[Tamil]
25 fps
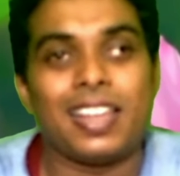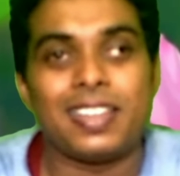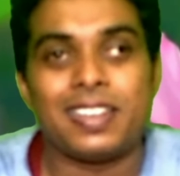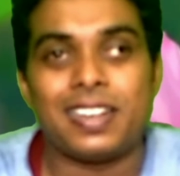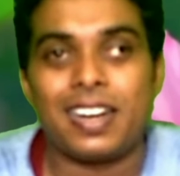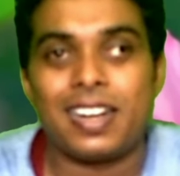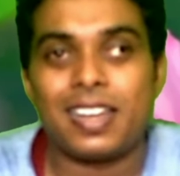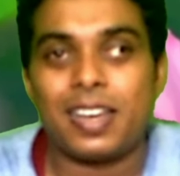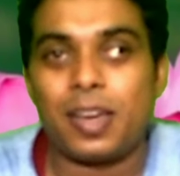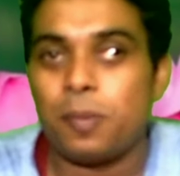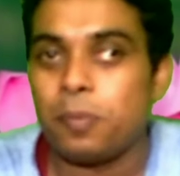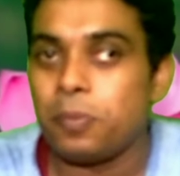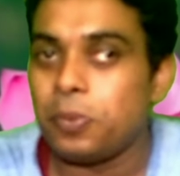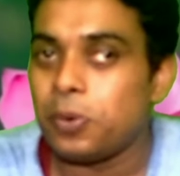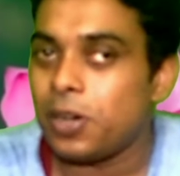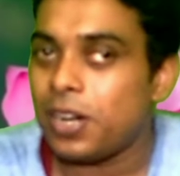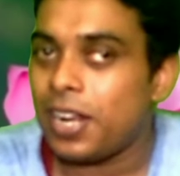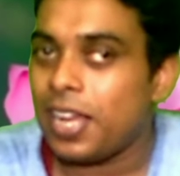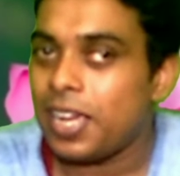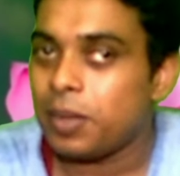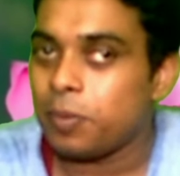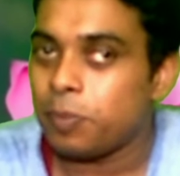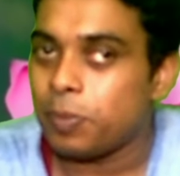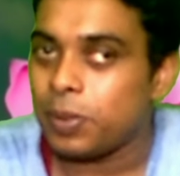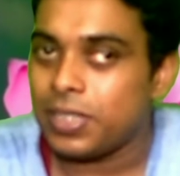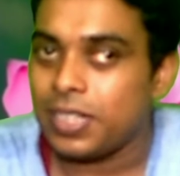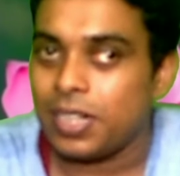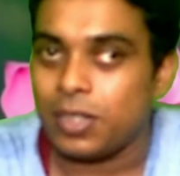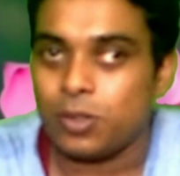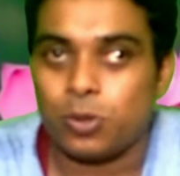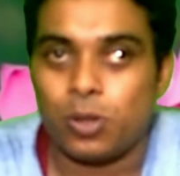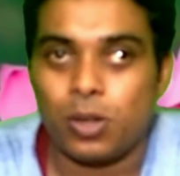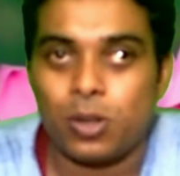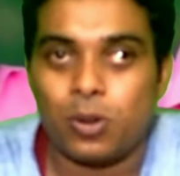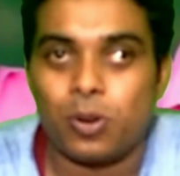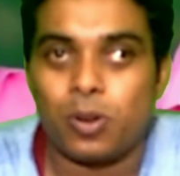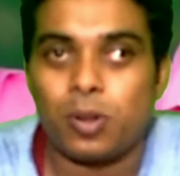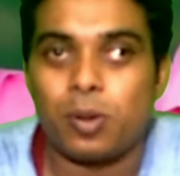அதனால் கம்ப்யூட்டர் ஹேக்கிங் பற்றி
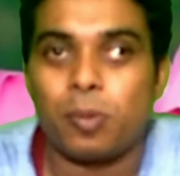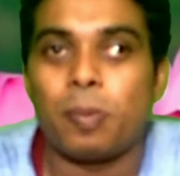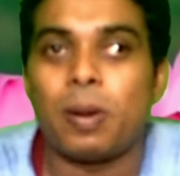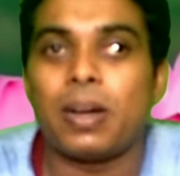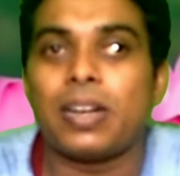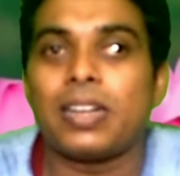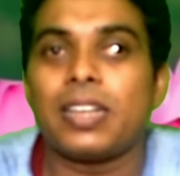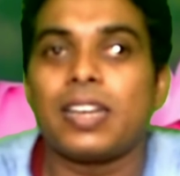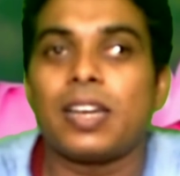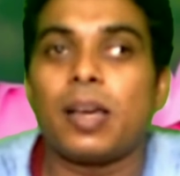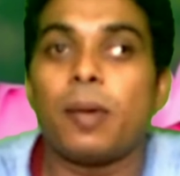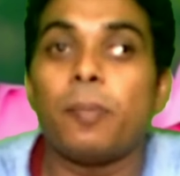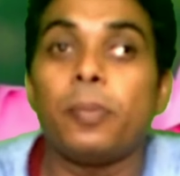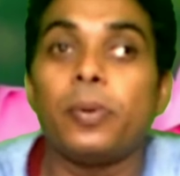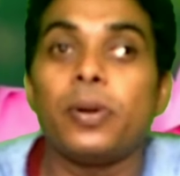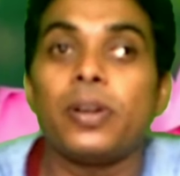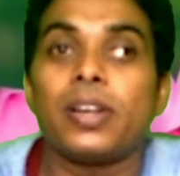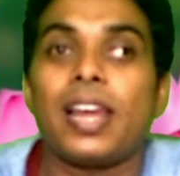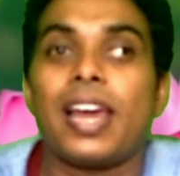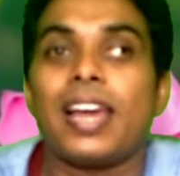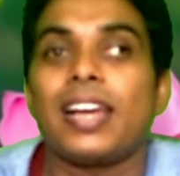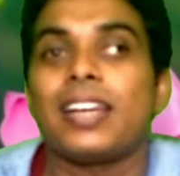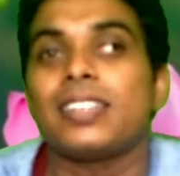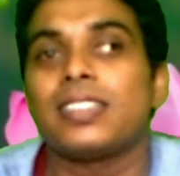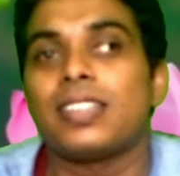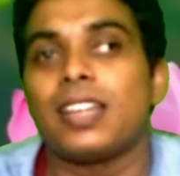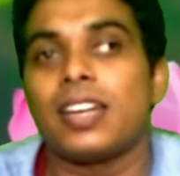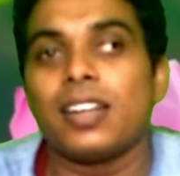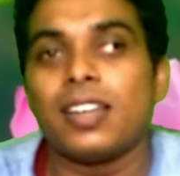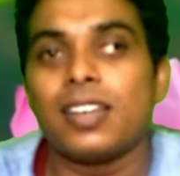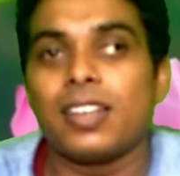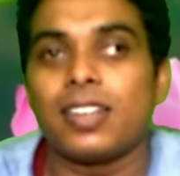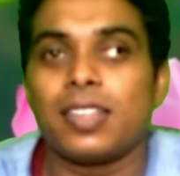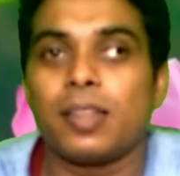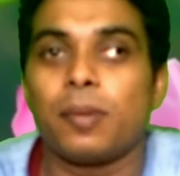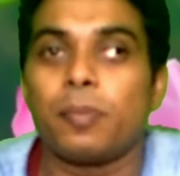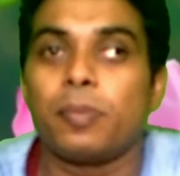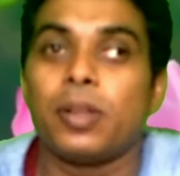நான் சொல்லிக் கொடுக்க மாட்டேன் கம்ப்யூட்டர் ஹேக்கிங்
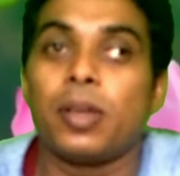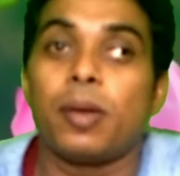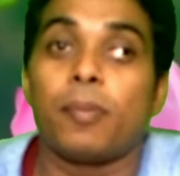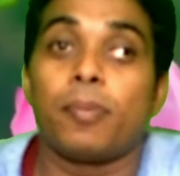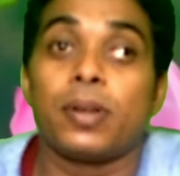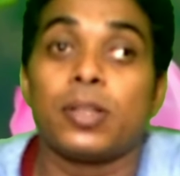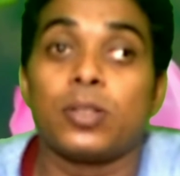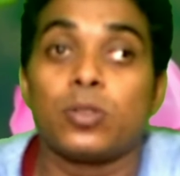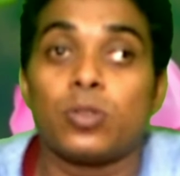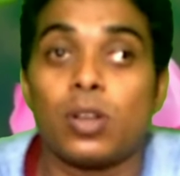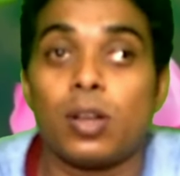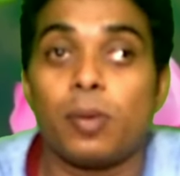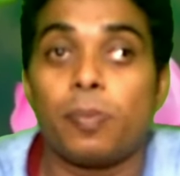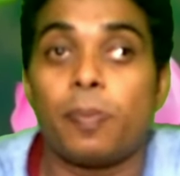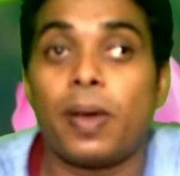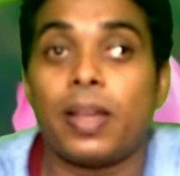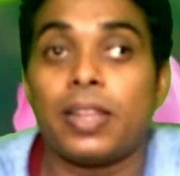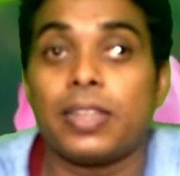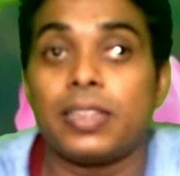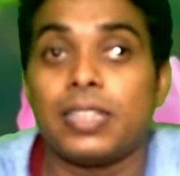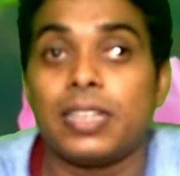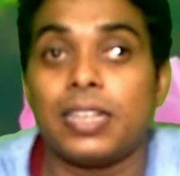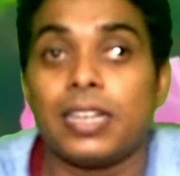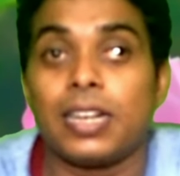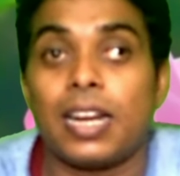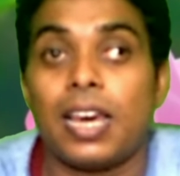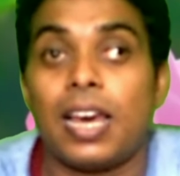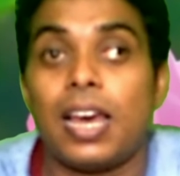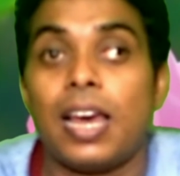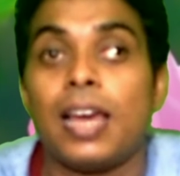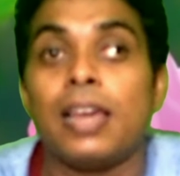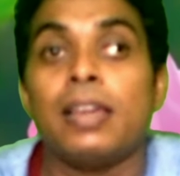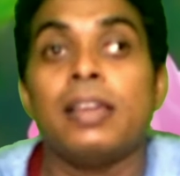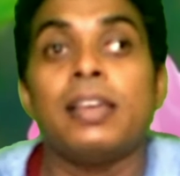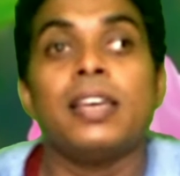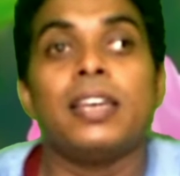தடுக்கிறது எப்படி அப்படின்னு சொல்லி பார்த்தீங்கன்னா